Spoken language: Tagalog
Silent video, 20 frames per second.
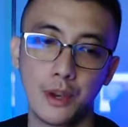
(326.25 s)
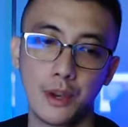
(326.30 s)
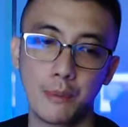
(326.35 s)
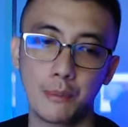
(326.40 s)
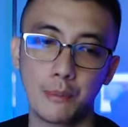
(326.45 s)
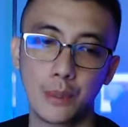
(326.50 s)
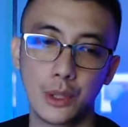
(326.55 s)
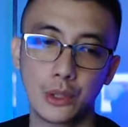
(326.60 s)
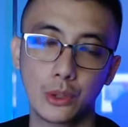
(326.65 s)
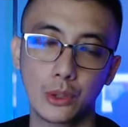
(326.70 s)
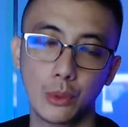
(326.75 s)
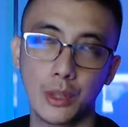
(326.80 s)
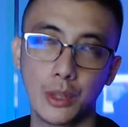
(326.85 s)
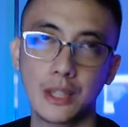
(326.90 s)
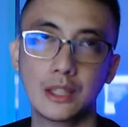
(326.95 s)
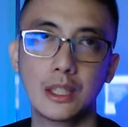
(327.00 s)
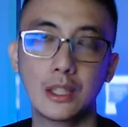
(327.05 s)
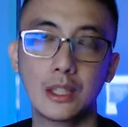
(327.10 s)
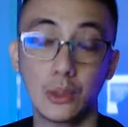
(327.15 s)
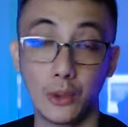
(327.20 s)
Wala, 2
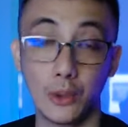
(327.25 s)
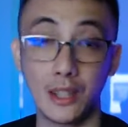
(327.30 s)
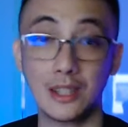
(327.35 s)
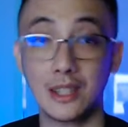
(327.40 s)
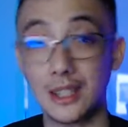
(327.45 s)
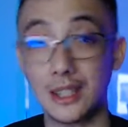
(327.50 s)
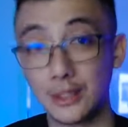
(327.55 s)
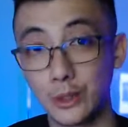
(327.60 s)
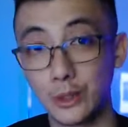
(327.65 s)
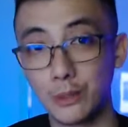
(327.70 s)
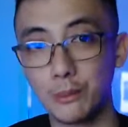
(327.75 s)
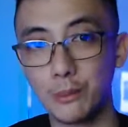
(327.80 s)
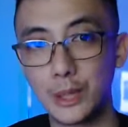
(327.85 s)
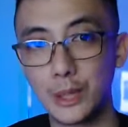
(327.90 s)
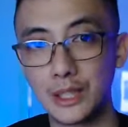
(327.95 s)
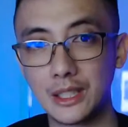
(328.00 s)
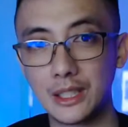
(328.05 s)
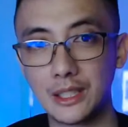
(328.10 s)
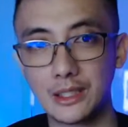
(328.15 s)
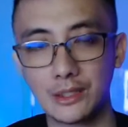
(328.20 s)
months na, magka 3 months na,
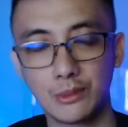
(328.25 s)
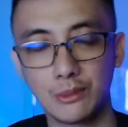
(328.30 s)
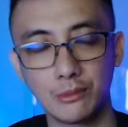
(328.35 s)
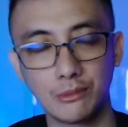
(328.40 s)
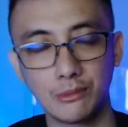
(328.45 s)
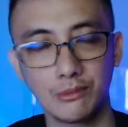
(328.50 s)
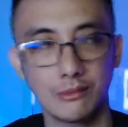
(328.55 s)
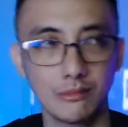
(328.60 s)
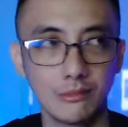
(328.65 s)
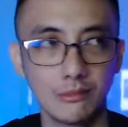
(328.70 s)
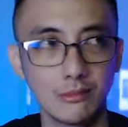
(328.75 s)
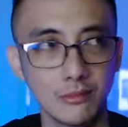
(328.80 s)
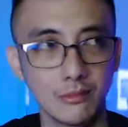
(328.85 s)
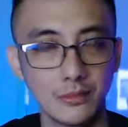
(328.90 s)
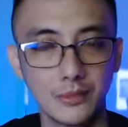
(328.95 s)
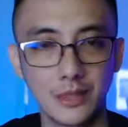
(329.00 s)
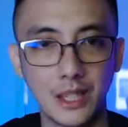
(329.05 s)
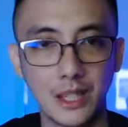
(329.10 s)
wala ka pa rin trabaho.